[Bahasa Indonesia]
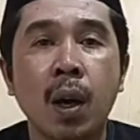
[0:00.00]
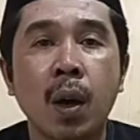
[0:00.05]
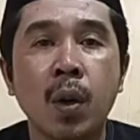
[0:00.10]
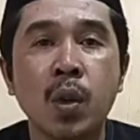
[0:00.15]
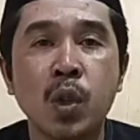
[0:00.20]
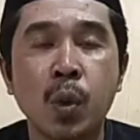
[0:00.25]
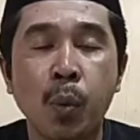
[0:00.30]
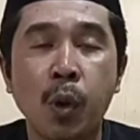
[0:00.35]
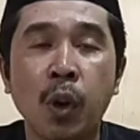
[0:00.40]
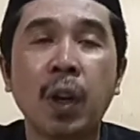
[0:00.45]

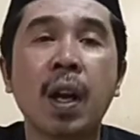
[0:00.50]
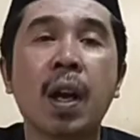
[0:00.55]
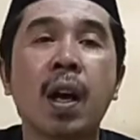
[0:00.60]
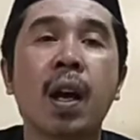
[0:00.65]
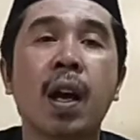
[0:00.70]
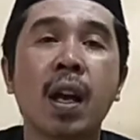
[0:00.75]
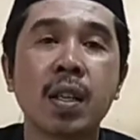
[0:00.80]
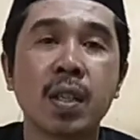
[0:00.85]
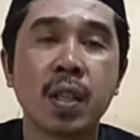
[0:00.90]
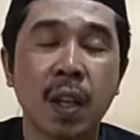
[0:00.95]

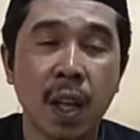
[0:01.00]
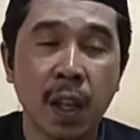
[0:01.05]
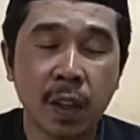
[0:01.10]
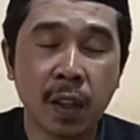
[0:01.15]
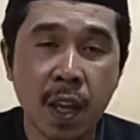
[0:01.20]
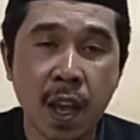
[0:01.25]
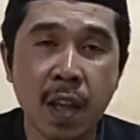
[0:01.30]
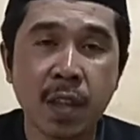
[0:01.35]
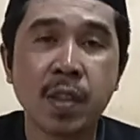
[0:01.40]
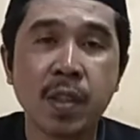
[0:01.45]
semoga
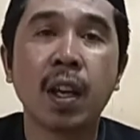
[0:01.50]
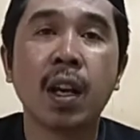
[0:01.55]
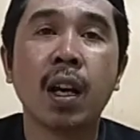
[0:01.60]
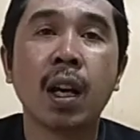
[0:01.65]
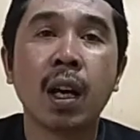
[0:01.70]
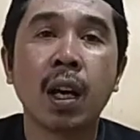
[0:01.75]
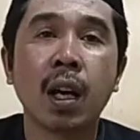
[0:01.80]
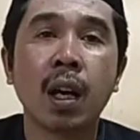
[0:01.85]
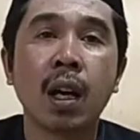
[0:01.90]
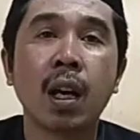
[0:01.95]

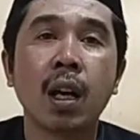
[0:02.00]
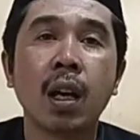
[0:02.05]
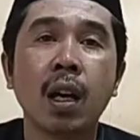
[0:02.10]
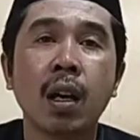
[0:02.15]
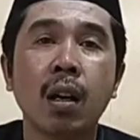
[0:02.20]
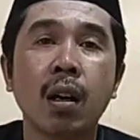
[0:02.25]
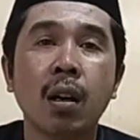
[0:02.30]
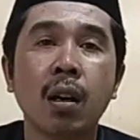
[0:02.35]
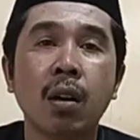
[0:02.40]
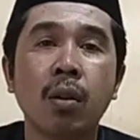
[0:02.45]
senantiasa
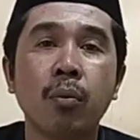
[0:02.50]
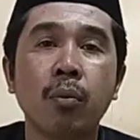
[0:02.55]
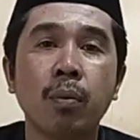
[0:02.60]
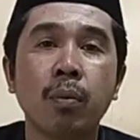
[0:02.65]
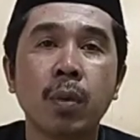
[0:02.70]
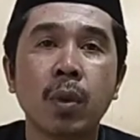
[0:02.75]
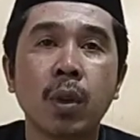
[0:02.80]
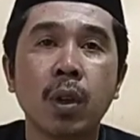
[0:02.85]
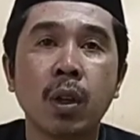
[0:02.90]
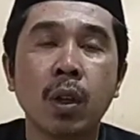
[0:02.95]

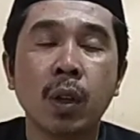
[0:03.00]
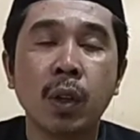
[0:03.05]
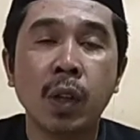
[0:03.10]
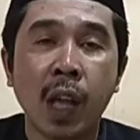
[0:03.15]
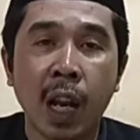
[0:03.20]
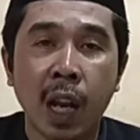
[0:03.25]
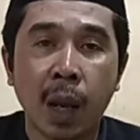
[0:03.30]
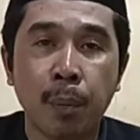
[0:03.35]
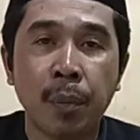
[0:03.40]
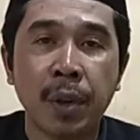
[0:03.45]

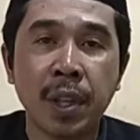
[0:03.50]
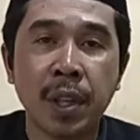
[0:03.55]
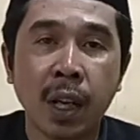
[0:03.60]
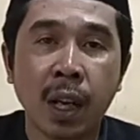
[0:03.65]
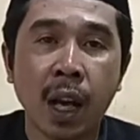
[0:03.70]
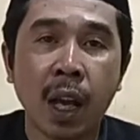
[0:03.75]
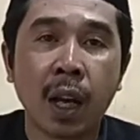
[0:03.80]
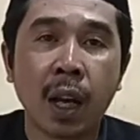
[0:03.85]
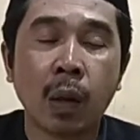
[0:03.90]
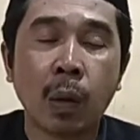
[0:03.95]
dalam
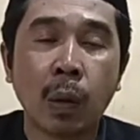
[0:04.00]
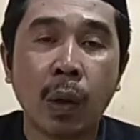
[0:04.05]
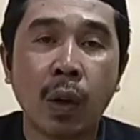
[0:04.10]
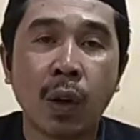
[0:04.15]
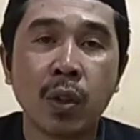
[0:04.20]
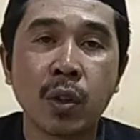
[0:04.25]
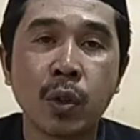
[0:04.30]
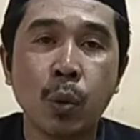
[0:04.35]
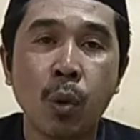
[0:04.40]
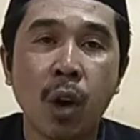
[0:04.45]
penjagaan Allah
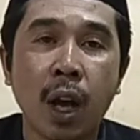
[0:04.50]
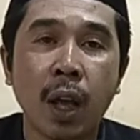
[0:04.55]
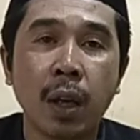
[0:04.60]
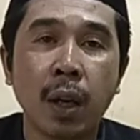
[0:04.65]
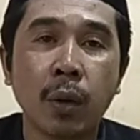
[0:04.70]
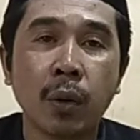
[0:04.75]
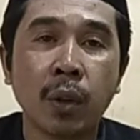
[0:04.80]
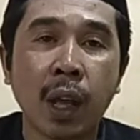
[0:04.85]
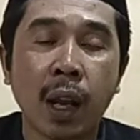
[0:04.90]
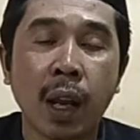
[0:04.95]
subhanahu
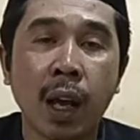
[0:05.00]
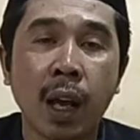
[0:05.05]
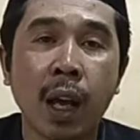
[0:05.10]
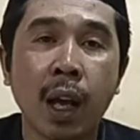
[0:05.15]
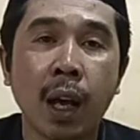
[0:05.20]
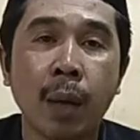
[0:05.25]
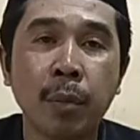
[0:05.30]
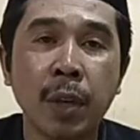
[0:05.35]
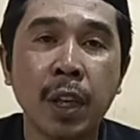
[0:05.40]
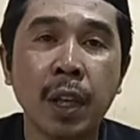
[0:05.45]
wa ta'ala
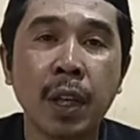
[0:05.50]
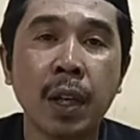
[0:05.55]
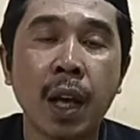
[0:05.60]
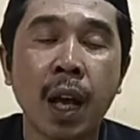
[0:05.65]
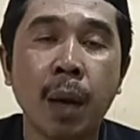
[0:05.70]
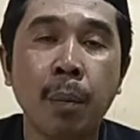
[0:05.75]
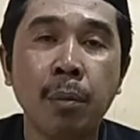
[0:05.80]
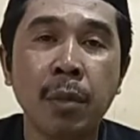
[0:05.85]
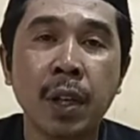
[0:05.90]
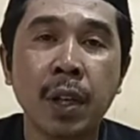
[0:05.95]
amin
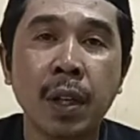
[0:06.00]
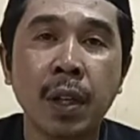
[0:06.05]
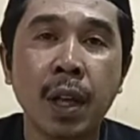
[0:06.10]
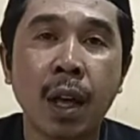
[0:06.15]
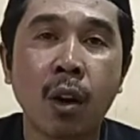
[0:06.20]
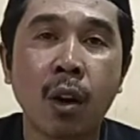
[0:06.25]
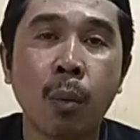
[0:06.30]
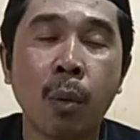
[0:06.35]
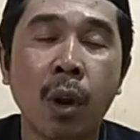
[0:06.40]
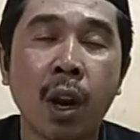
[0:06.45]
amin ya
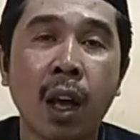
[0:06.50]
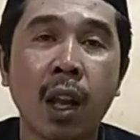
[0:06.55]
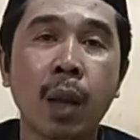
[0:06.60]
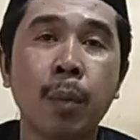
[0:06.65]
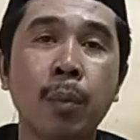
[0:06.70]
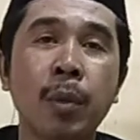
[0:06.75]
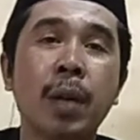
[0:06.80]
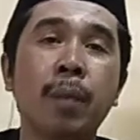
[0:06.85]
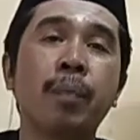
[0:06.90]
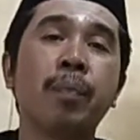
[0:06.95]
rabbal
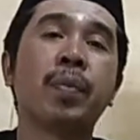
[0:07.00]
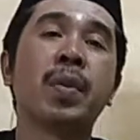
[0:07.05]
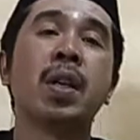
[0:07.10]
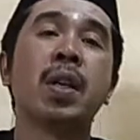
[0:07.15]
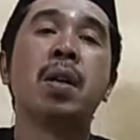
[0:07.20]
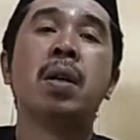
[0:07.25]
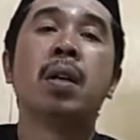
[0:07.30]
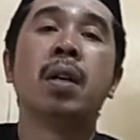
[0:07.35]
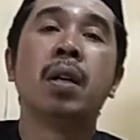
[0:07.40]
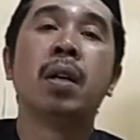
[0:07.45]
alamin
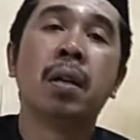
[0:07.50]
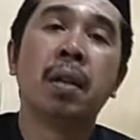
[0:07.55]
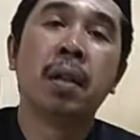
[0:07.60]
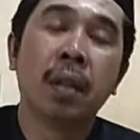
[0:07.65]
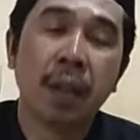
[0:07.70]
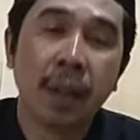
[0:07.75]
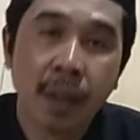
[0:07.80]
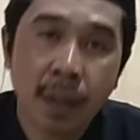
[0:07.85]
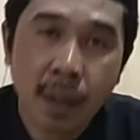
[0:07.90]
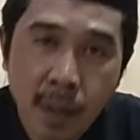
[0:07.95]

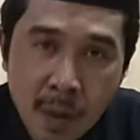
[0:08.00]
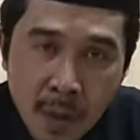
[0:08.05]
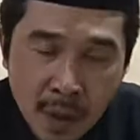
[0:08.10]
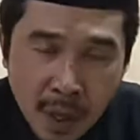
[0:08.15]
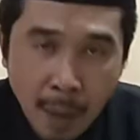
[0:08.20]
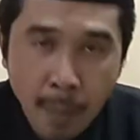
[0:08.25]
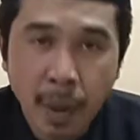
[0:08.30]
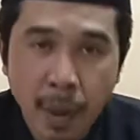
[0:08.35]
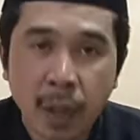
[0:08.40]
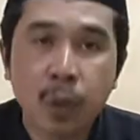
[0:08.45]

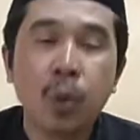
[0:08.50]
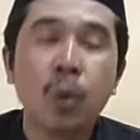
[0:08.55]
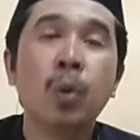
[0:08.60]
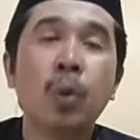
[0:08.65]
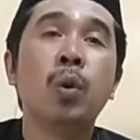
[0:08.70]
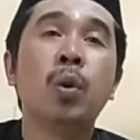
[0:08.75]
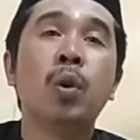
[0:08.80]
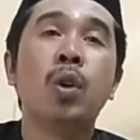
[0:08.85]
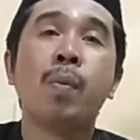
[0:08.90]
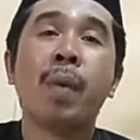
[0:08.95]
sahabatku
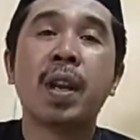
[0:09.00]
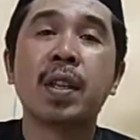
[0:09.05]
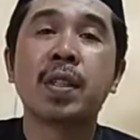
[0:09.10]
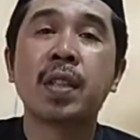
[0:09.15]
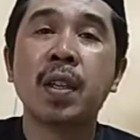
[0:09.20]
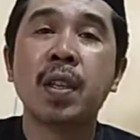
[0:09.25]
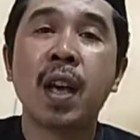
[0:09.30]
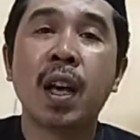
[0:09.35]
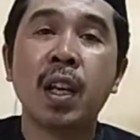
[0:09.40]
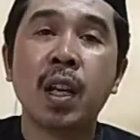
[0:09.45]
dimana
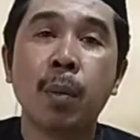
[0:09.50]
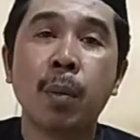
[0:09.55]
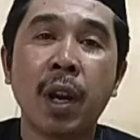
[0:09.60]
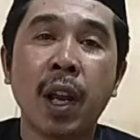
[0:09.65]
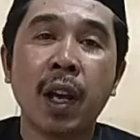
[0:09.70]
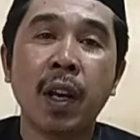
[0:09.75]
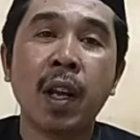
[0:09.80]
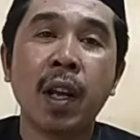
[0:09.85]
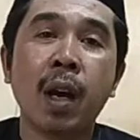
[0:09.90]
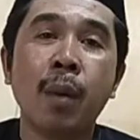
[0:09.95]
saja anda
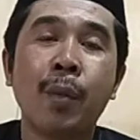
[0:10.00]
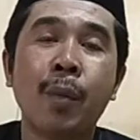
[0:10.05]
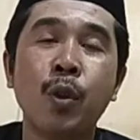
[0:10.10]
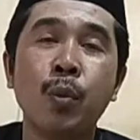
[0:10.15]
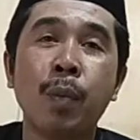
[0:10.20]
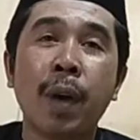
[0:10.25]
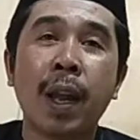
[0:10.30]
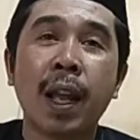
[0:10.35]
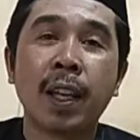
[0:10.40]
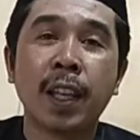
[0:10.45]
berada
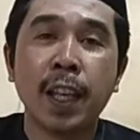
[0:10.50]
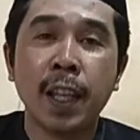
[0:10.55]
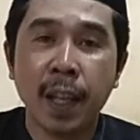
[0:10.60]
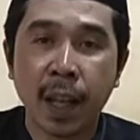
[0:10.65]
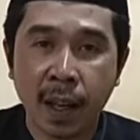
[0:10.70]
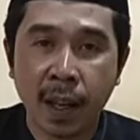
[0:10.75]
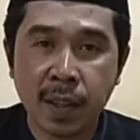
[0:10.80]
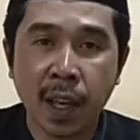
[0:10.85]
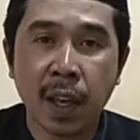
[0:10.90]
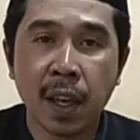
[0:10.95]
berjumpa lagi
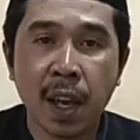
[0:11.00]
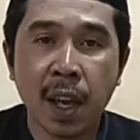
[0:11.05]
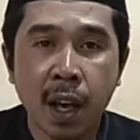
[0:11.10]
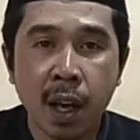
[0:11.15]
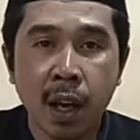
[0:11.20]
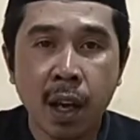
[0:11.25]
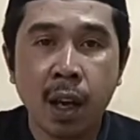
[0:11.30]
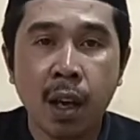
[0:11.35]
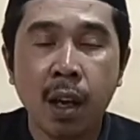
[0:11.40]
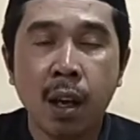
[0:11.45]
dengan
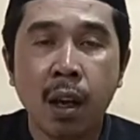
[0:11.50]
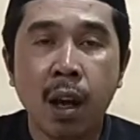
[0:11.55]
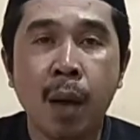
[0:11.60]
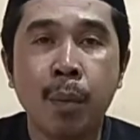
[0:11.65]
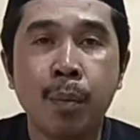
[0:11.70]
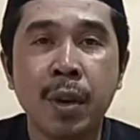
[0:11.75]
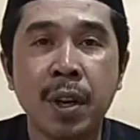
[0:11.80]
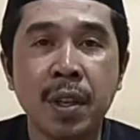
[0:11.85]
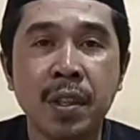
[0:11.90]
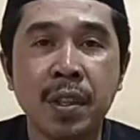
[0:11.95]
saya
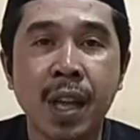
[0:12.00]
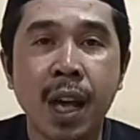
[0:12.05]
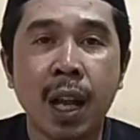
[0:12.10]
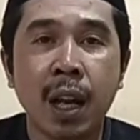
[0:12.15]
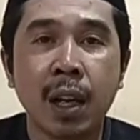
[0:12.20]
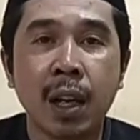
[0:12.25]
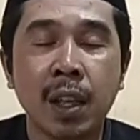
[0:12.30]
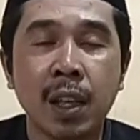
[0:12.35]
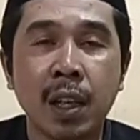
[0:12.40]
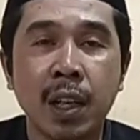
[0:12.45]
Amrizal
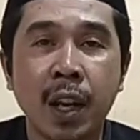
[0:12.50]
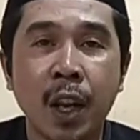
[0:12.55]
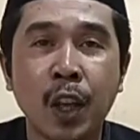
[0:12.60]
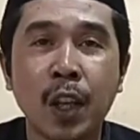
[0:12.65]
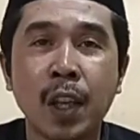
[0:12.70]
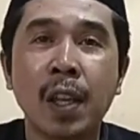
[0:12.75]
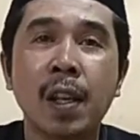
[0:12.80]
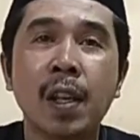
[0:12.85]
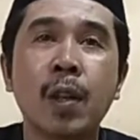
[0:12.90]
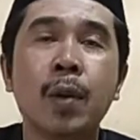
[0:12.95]

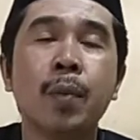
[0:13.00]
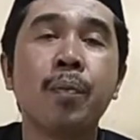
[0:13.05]
Indragiri